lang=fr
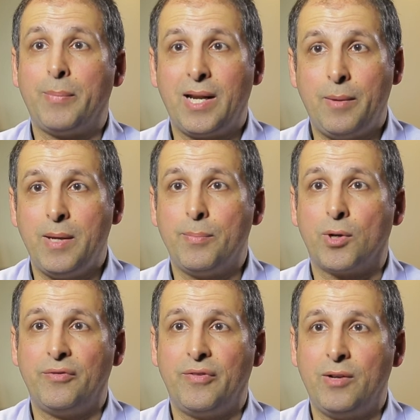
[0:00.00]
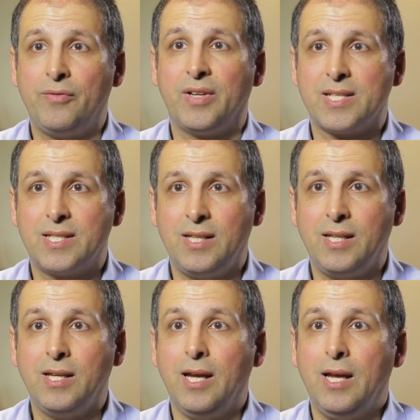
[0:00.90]
parlé à mes profs à
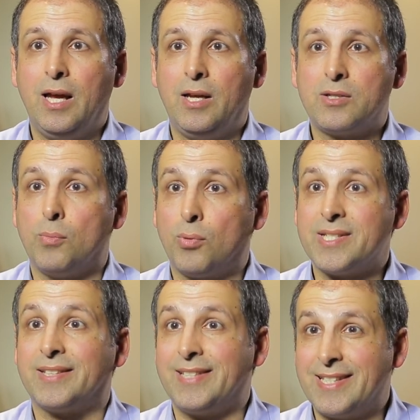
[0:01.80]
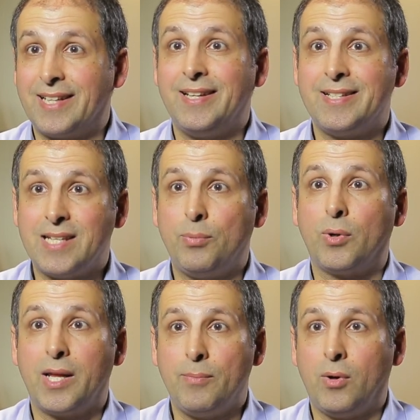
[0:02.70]
l'université. Est-ce que pour certains athlètes, ça
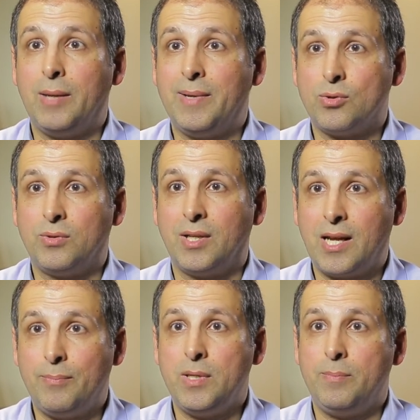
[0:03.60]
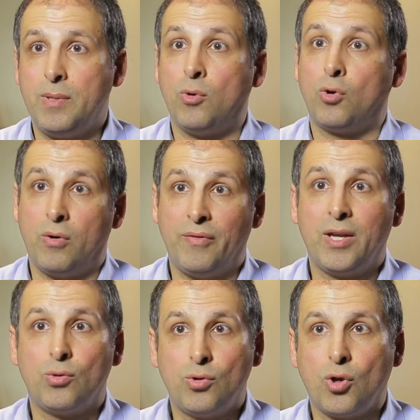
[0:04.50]
pourrait être bon la massothérapie? Puis ils m'ont
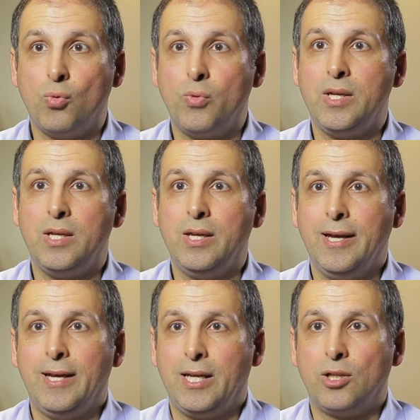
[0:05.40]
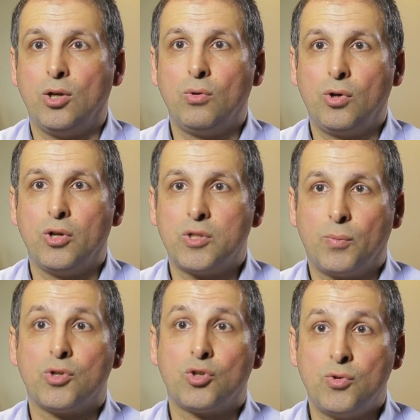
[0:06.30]
convaincu que oui. Et donc, euh, c'est
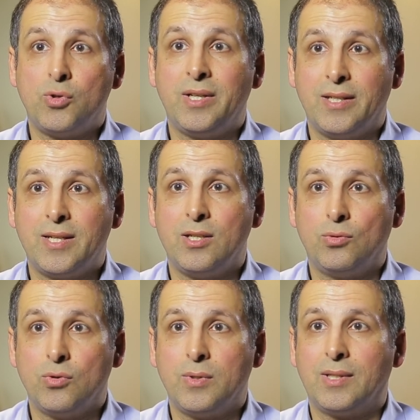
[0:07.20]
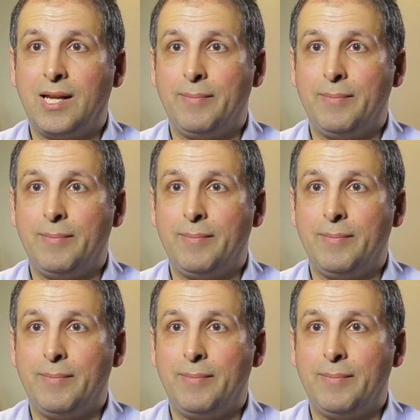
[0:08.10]
pour ça que je me suis intéressé tout de suite à la